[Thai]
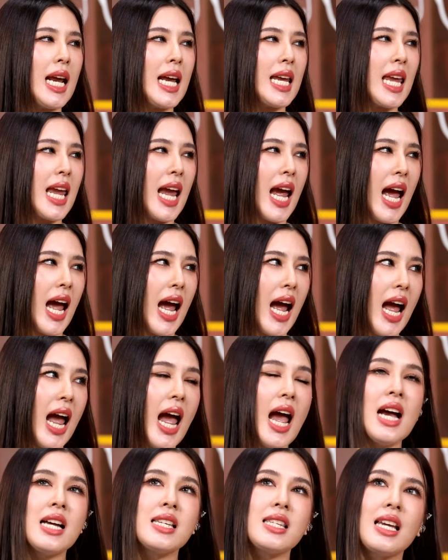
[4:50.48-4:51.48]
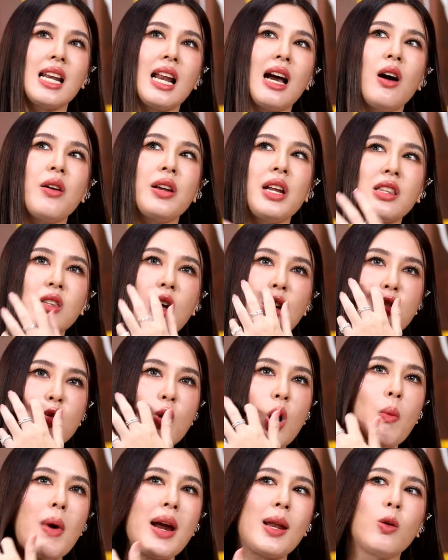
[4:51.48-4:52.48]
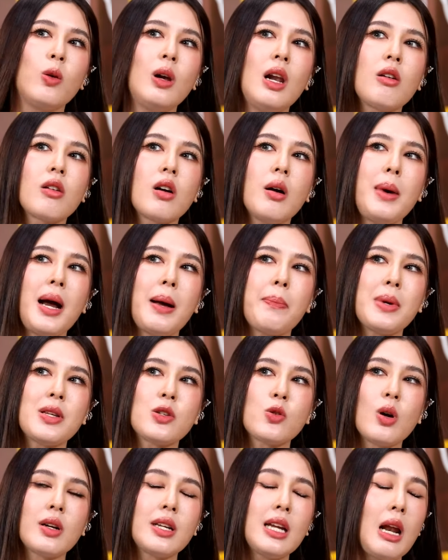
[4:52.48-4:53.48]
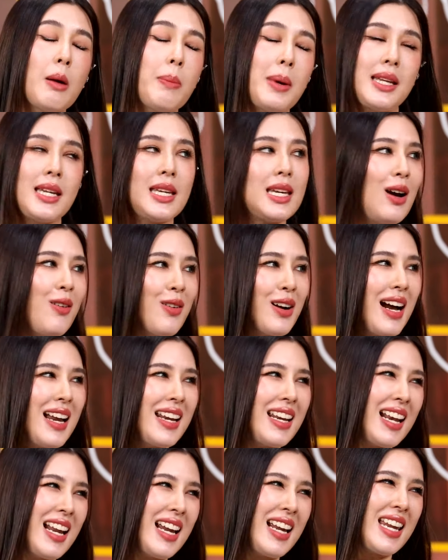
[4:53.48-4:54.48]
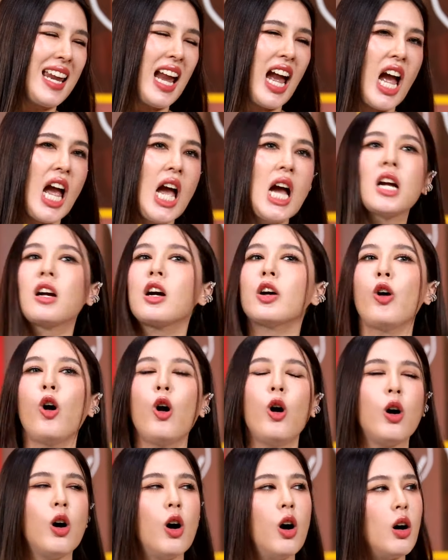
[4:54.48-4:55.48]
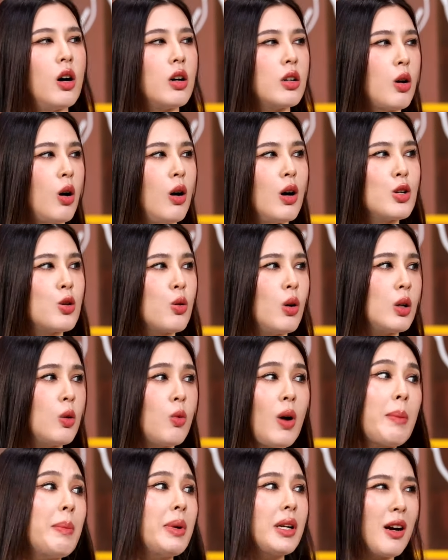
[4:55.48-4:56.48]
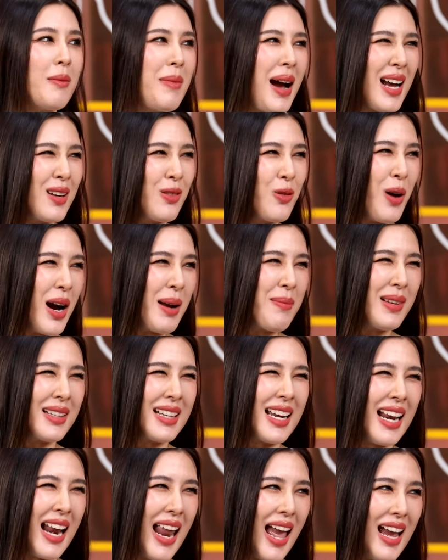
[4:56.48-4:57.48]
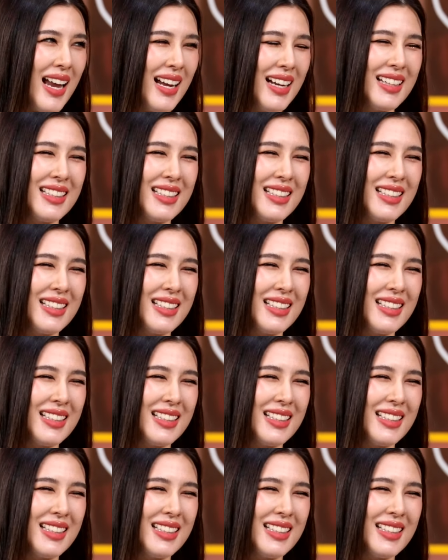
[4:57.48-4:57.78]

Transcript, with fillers: อะไรอย่างเงี้ยเสร็จแล้วเขาเนี้ยตอนช่วงวัยรุ่นเราก็แบบเป็นช่วงที่เราไปเที่ยวกันอะไรอย่างเงี้ยก็โทรโทรชวนทุกวันมันก็มาทุกวันเหมือนกันแหละ